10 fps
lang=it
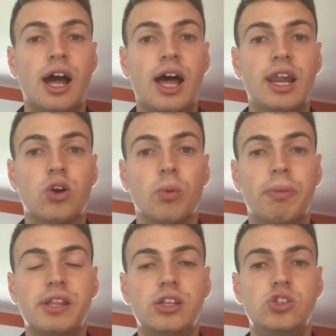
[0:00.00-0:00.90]
alle
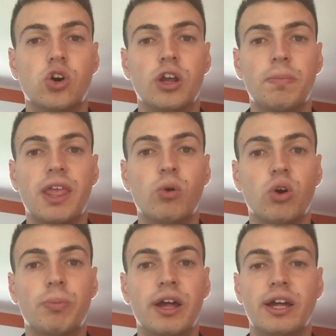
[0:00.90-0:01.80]
competizioni
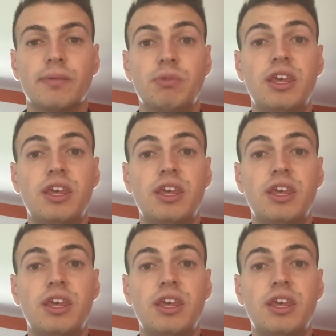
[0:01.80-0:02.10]
europee.